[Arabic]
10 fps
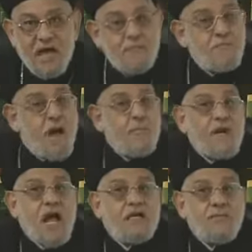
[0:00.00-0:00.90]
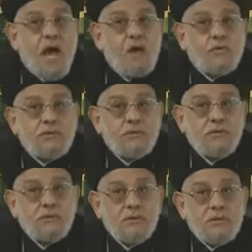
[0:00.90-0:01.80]
اما امر عجيب قوي
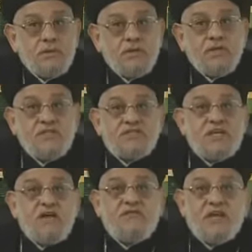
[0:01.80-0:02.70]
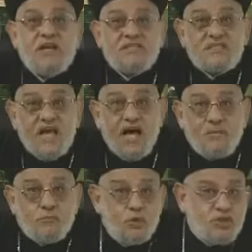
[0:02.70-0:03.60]
سيف
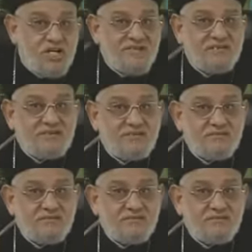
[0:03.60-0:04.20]
الاسلام مشهر